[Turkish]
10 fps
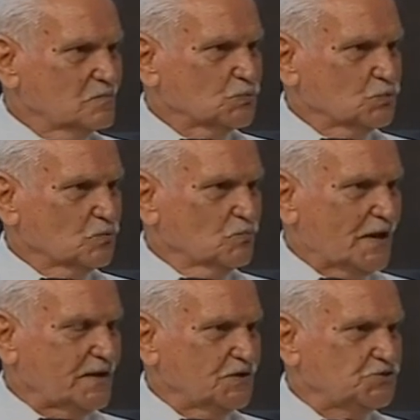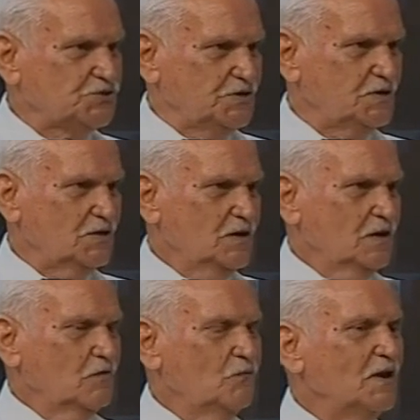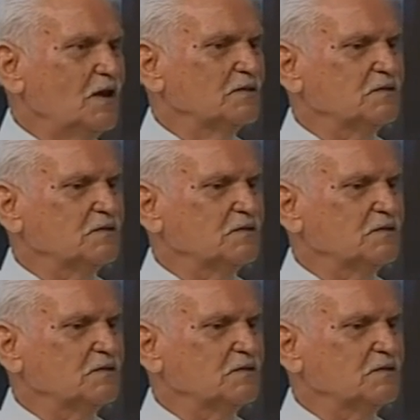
durumuna geçti ve